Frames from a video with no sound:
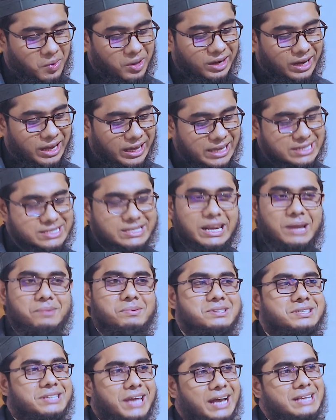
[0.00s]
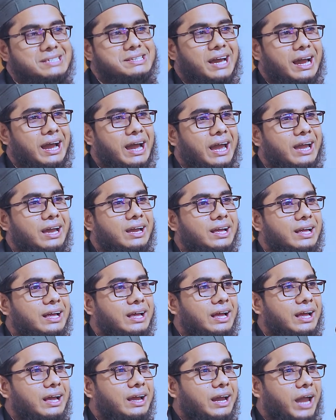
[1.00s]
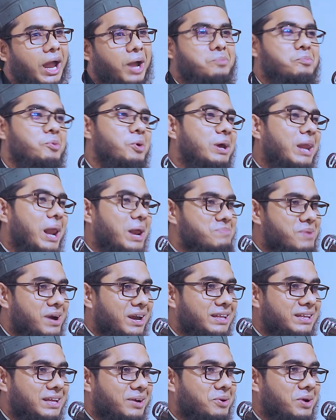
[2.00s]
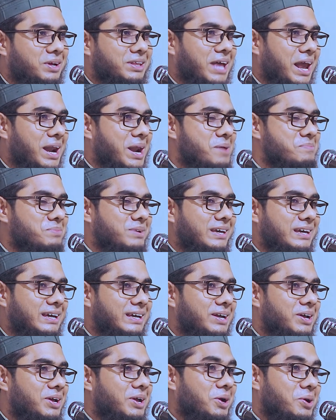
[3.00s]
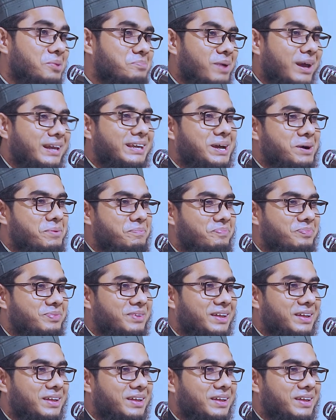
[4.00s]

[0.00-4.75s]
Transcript: আল্লাহ গেছিলাম আজকে এক জায়গায় এক মহিলার বাড়িতে তার নাম কি মারিয়াম